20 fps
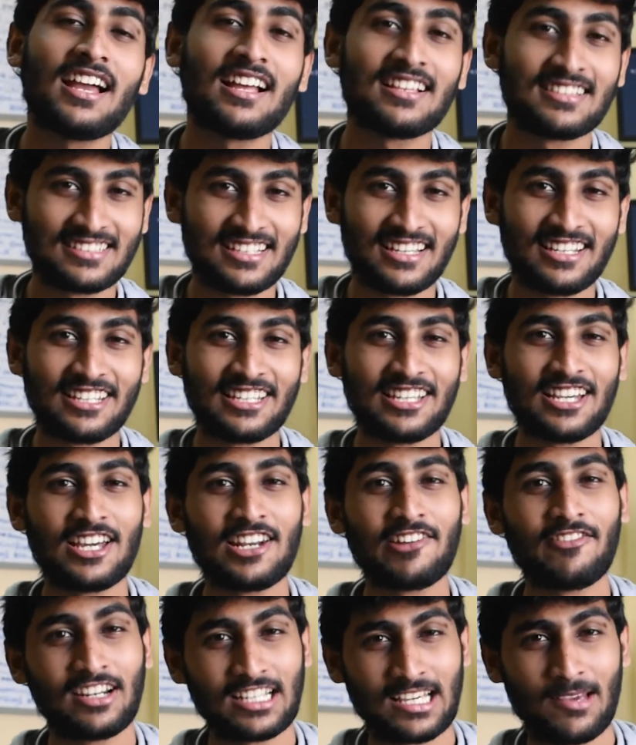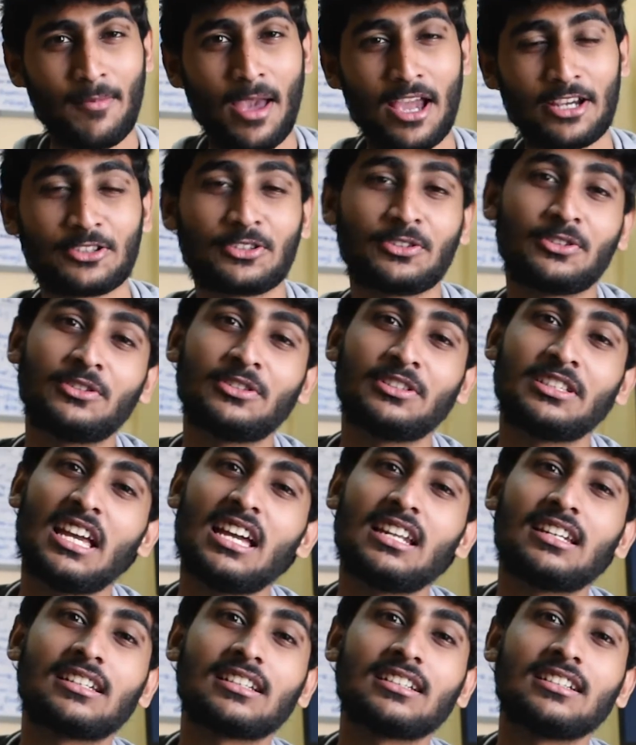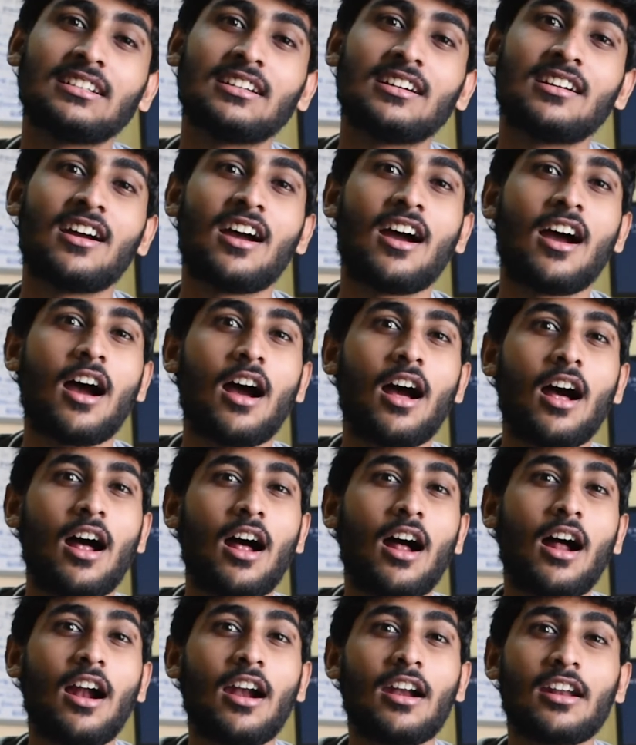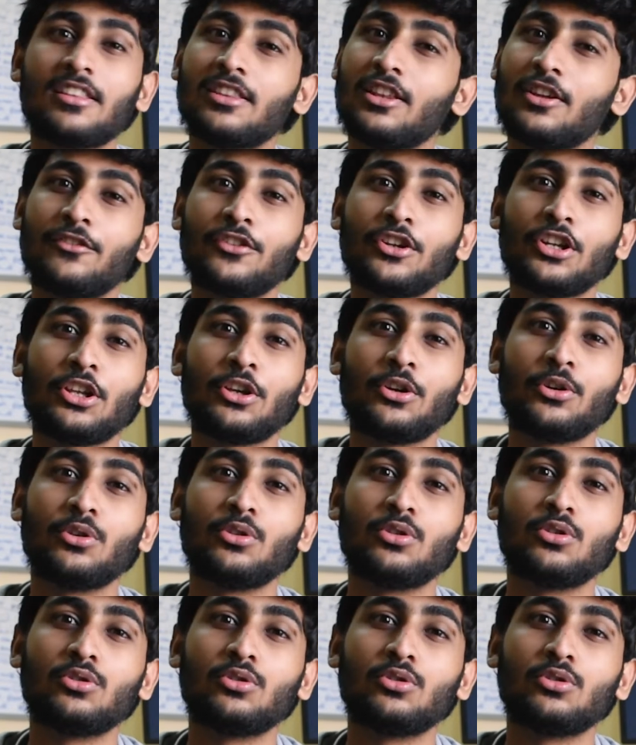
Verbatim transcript: everybody, இயர் வெல்கம் பேக் back to yet another video.